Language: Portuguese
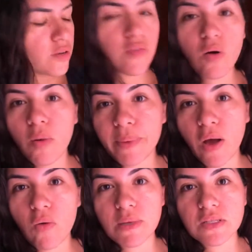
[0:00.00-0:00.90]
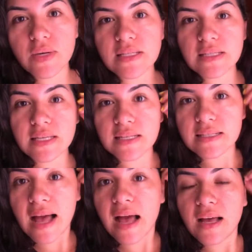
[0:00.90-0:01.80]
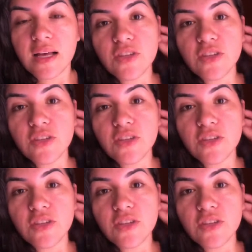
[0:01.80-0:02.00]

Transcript: vou comprar algumas coisinhas lá.